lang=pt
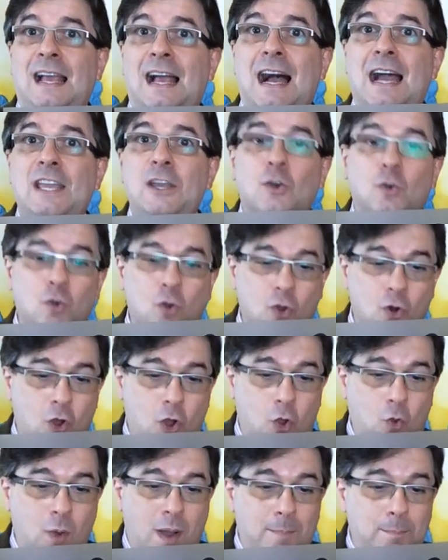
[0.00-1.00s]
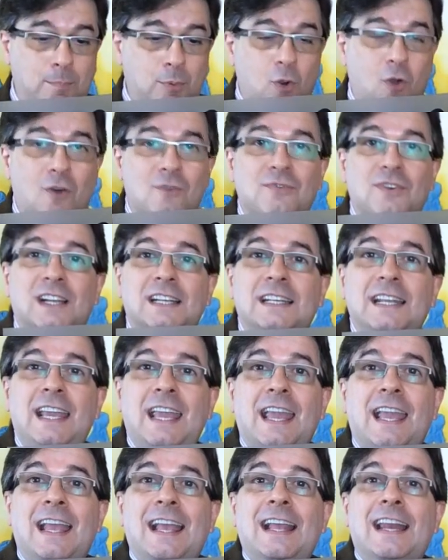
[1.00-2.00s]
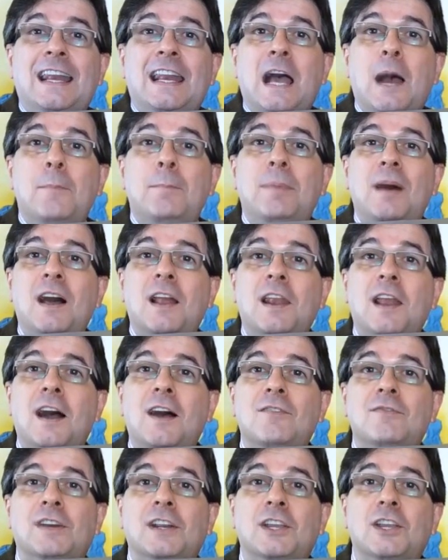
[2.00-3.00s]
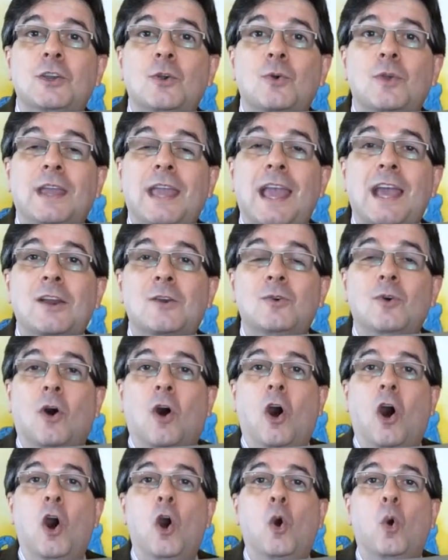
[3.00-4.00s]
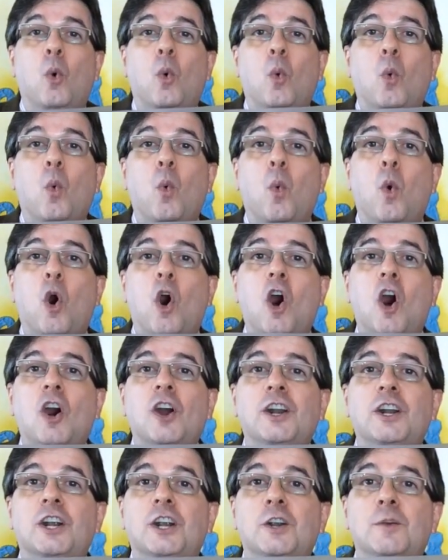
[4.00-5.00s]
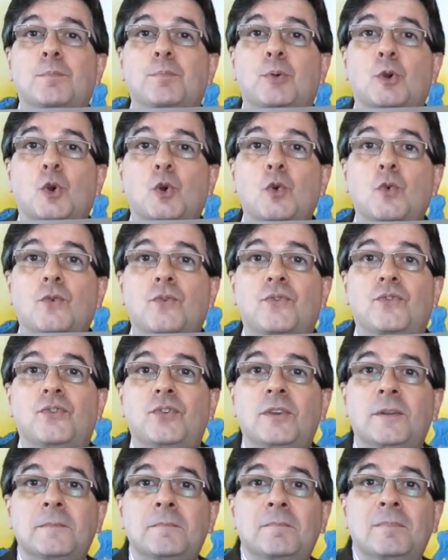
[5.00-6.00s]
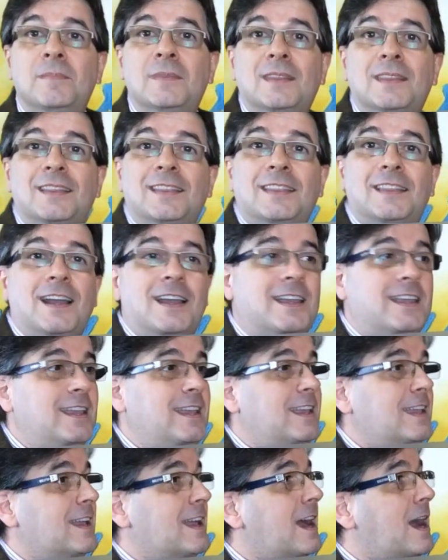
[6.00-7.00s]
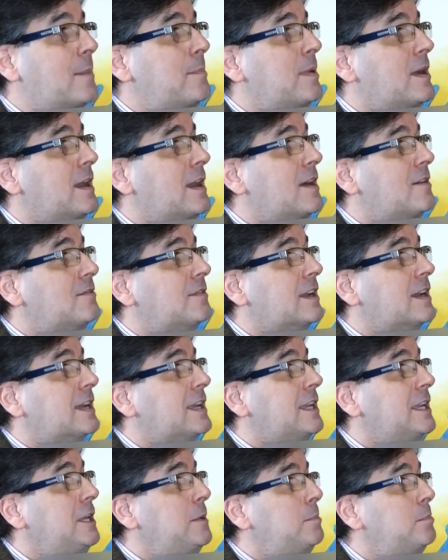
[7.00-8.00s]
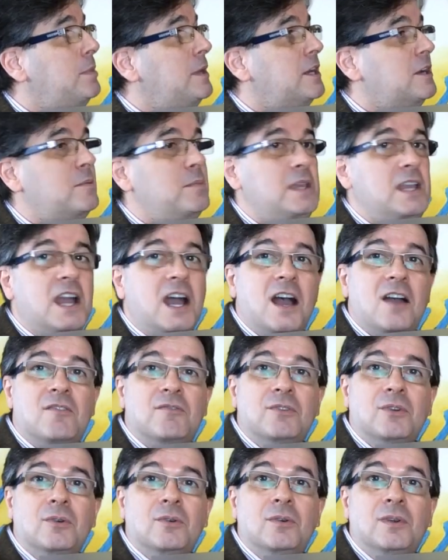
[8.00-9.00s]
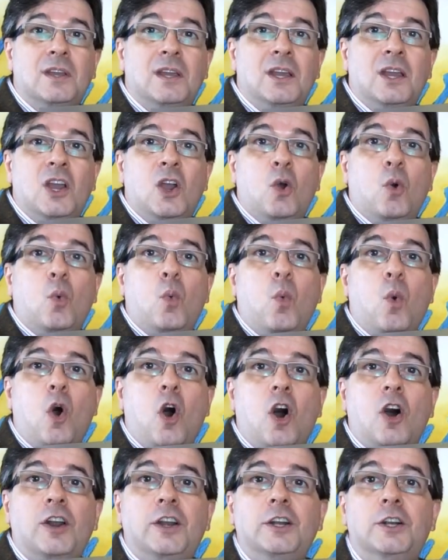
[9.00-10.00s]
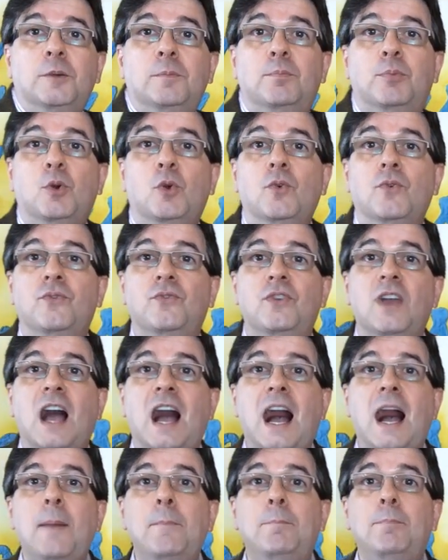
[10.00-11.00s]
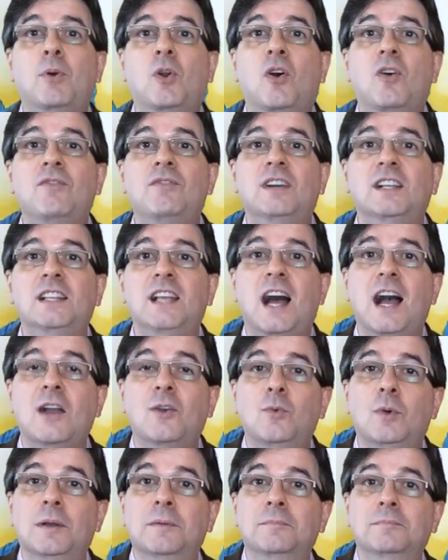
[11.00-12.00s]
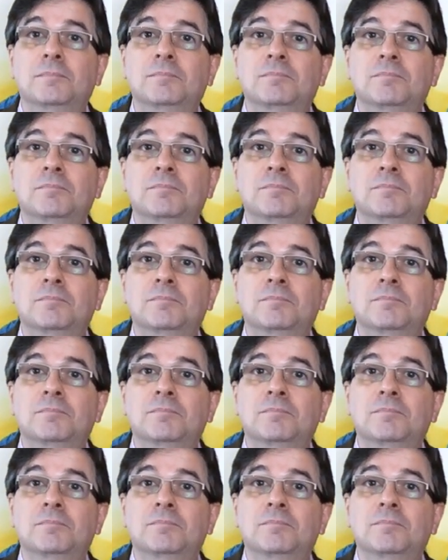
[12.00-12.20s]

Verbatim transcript: Aí eu coloco a prova de na palavra que eu quero, ó, waterproof. Tá aqui a palavra impermeável. Waterproof. A prova d'água.